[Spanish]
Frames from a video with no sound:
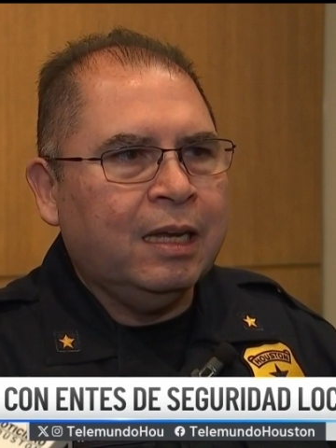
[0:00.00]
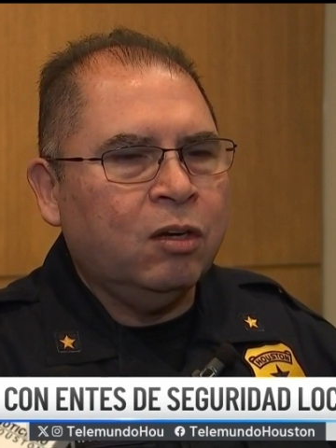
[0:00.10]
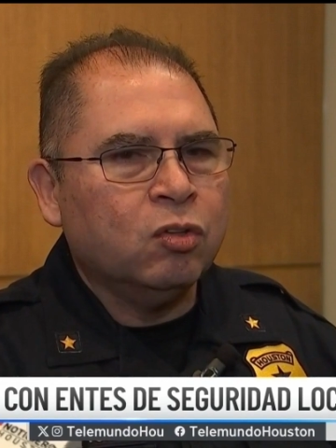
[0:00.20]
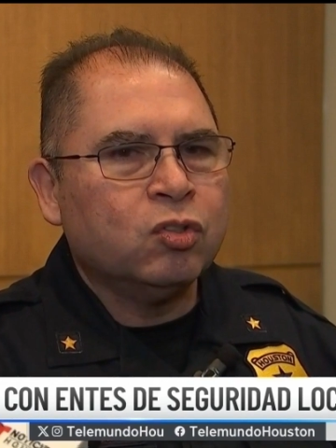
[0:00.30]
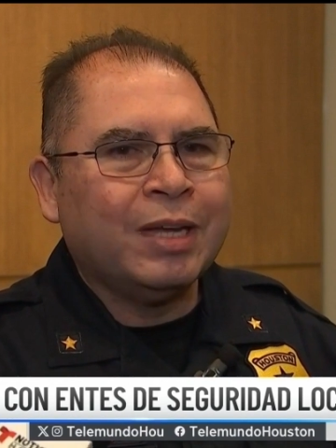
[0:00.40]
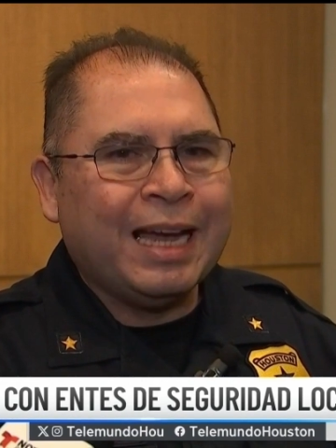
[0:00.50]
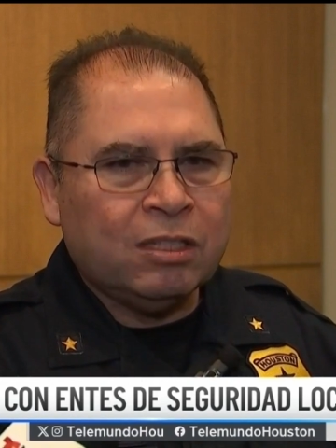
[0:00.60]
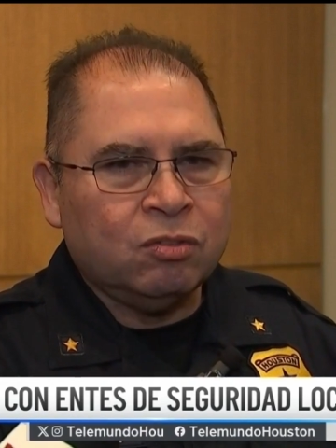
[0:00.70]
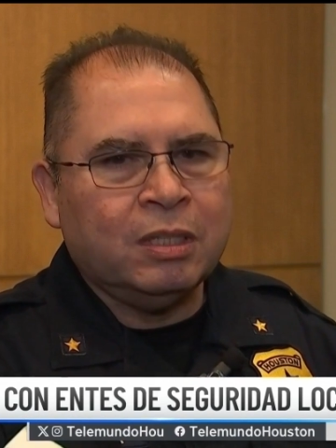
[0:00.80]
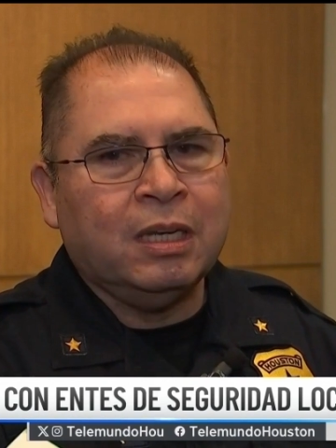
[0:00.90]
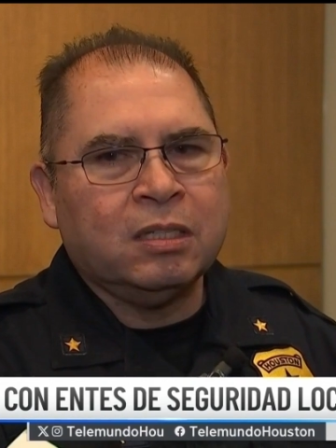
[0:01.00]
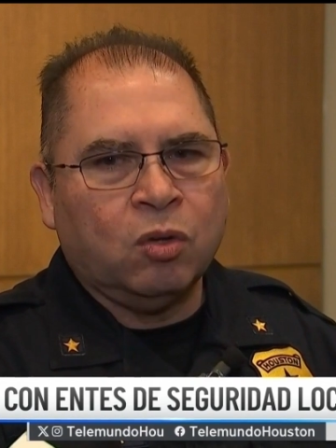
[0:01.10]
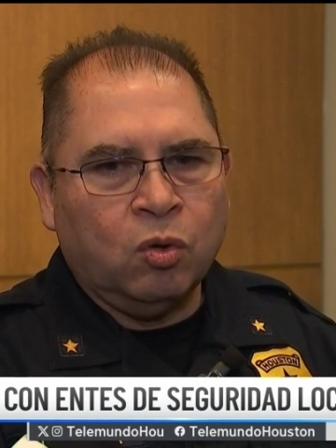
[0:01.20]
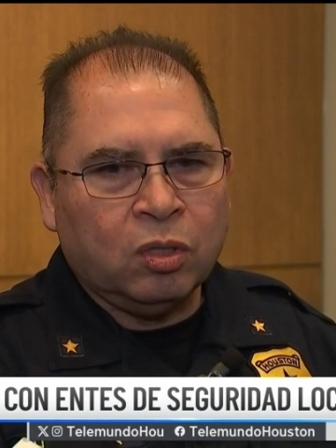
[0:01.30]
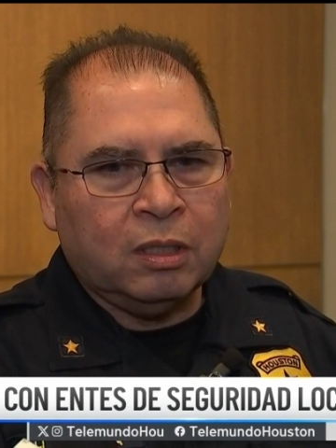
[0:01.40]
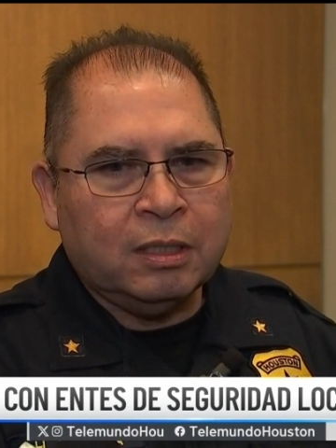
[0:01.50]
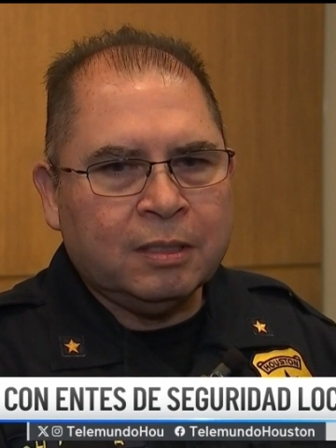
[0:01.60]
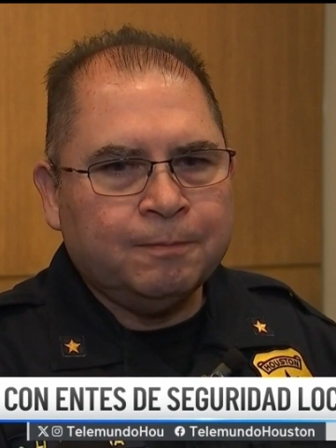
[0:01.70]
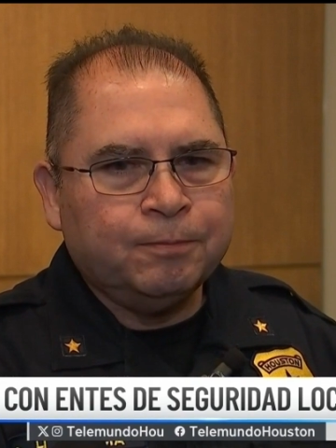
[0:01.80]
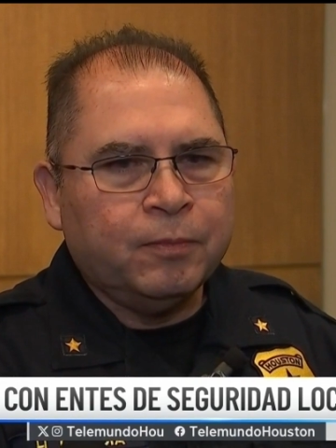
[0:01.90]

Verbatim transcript: los casos en las cortes